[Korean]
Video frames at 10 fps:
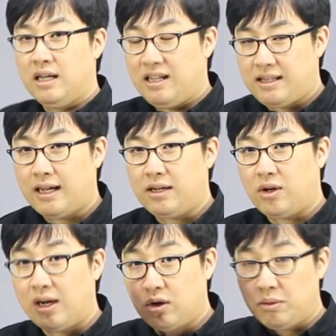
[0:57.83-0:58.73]

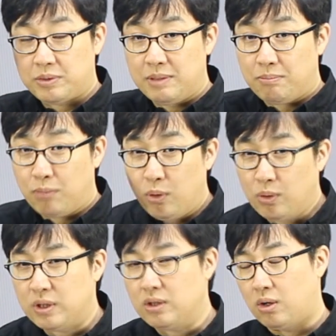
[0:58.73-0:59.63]
이태리어 할거 없이
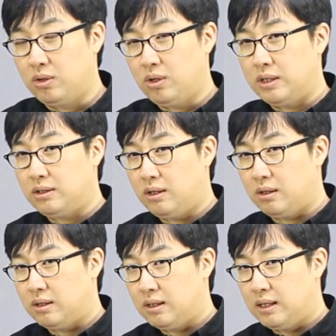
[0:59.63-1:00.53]
모든
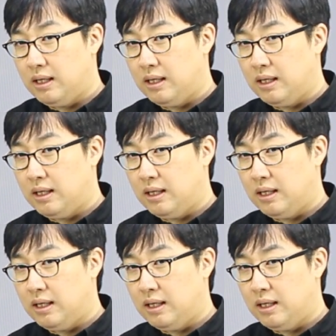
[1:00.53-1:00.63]
언어에서